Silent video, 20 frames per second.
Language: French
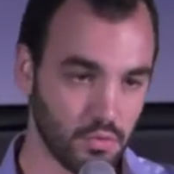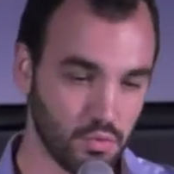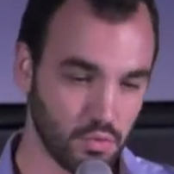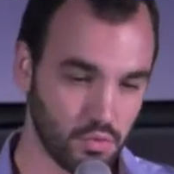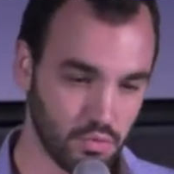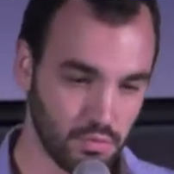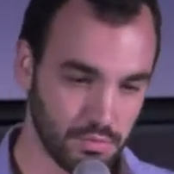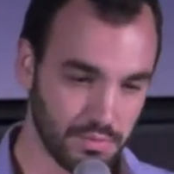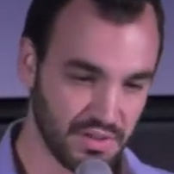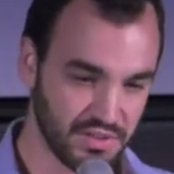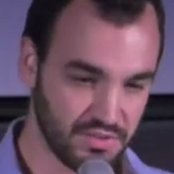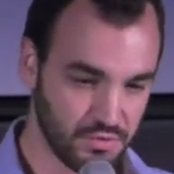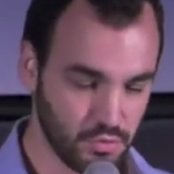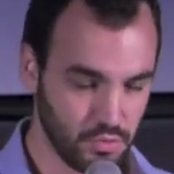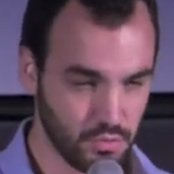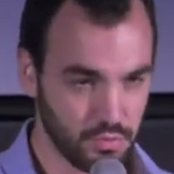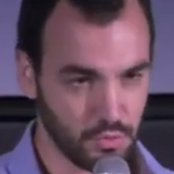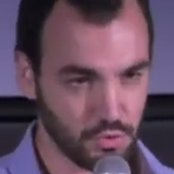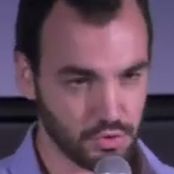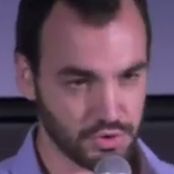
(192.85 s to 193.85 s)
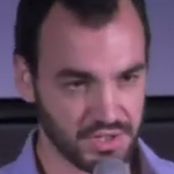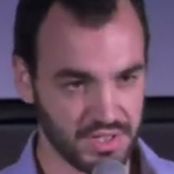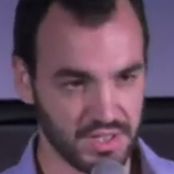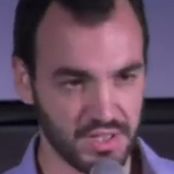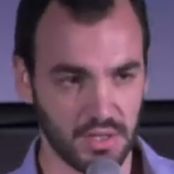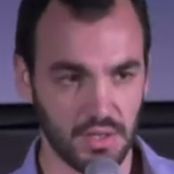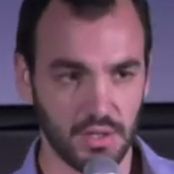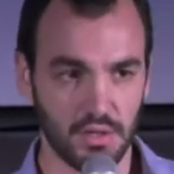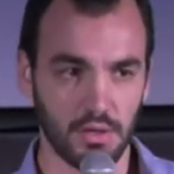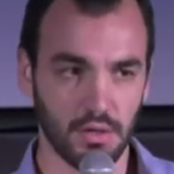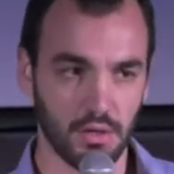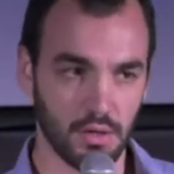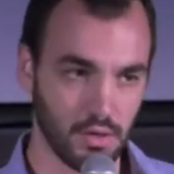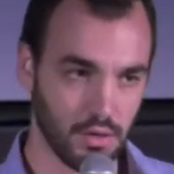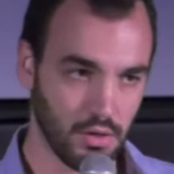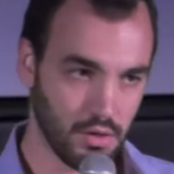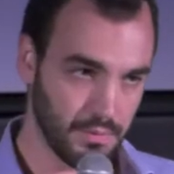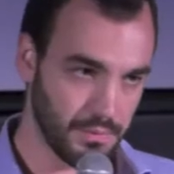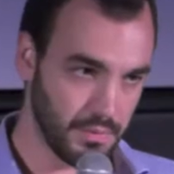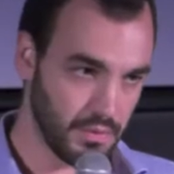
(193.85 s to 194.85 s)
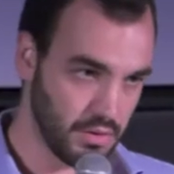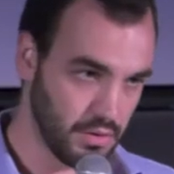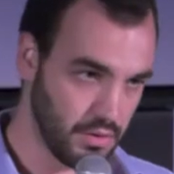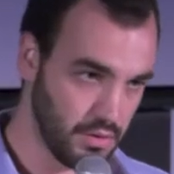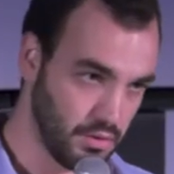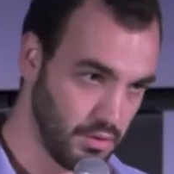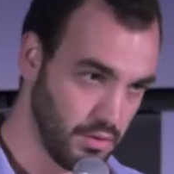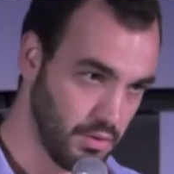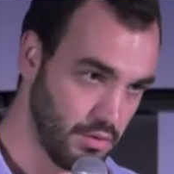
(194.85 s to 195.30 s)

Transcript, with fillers: toute une partie du projet, euh, euh,